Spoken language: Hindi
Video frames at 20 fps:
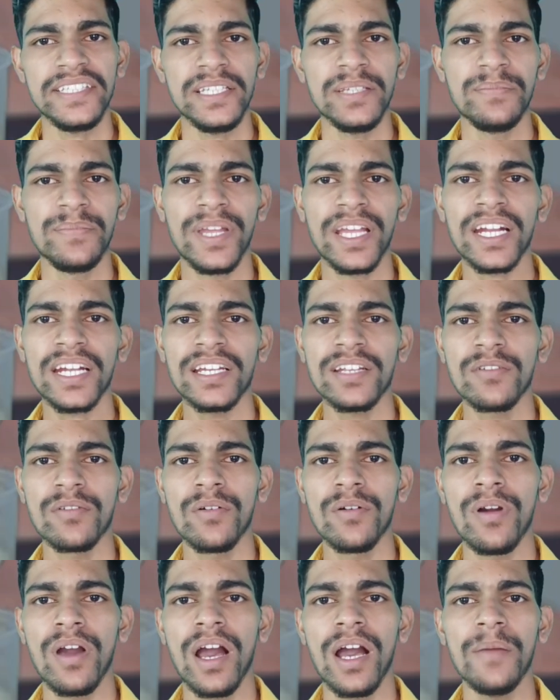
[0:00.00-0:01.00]
इस इफ़ेक्ट
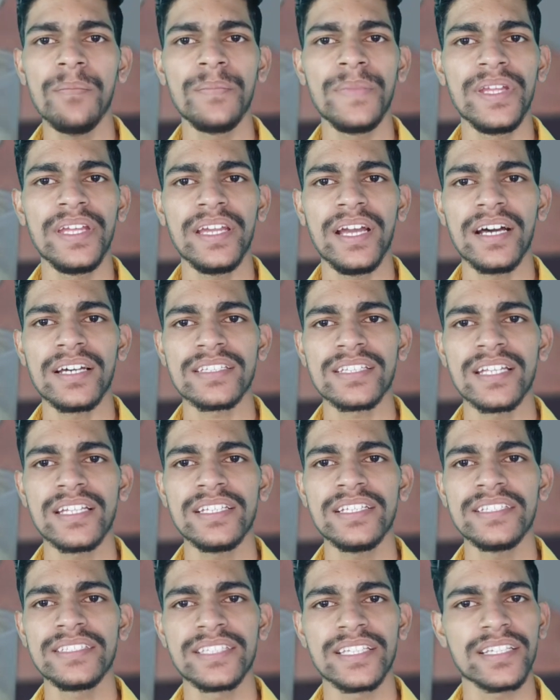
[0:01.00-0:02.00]
को आप भी
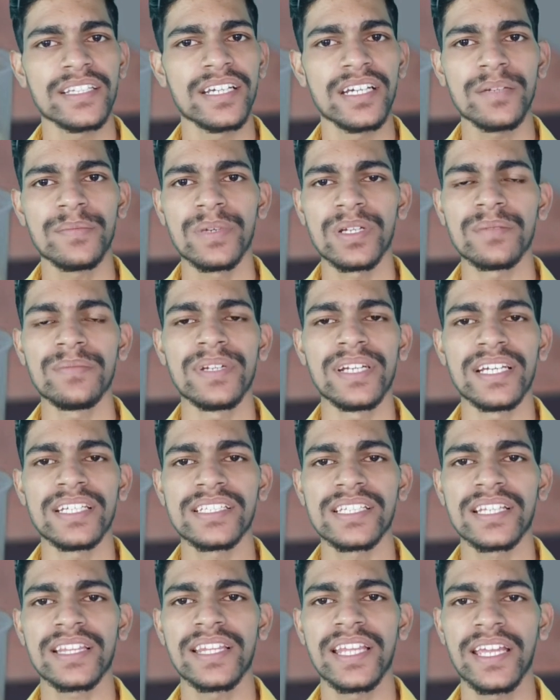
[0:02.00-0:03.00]
आसानी से घर पर बना
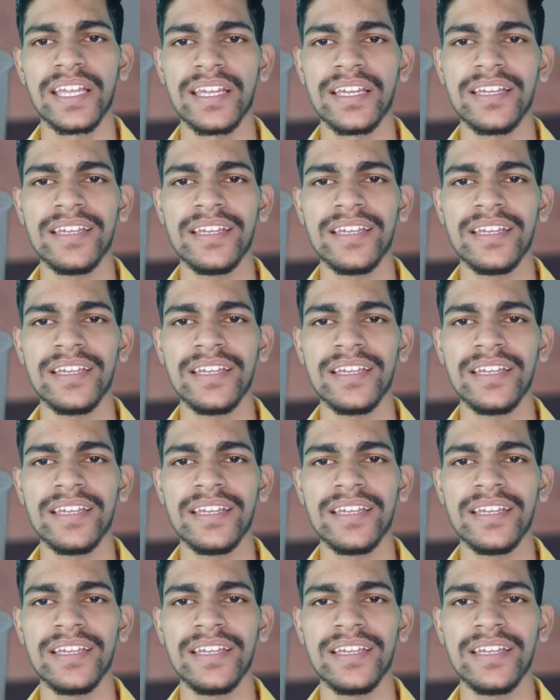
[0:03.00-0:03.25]
सकते